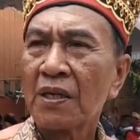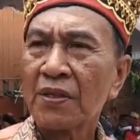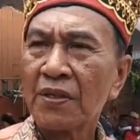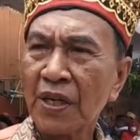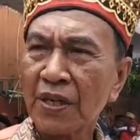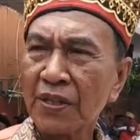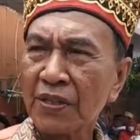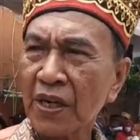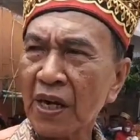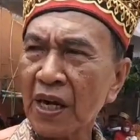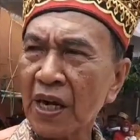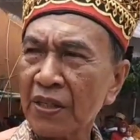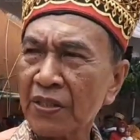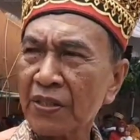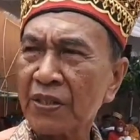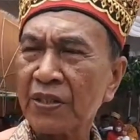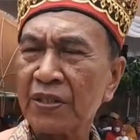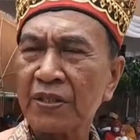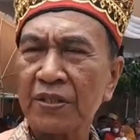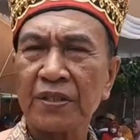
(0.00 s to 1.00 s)
yang jelas
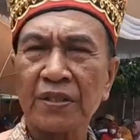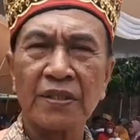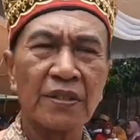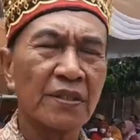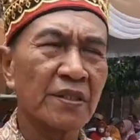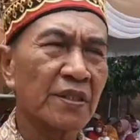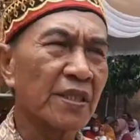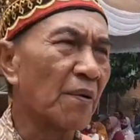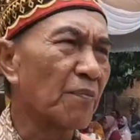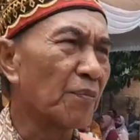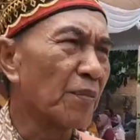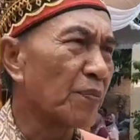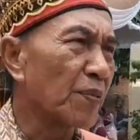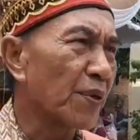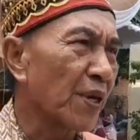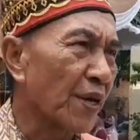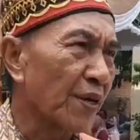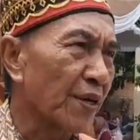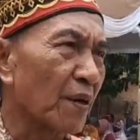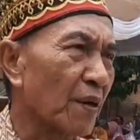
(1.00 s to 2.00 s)
kami
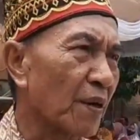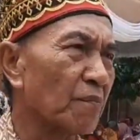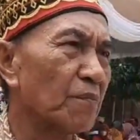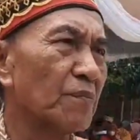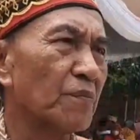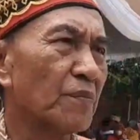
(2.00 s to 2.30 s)
berharap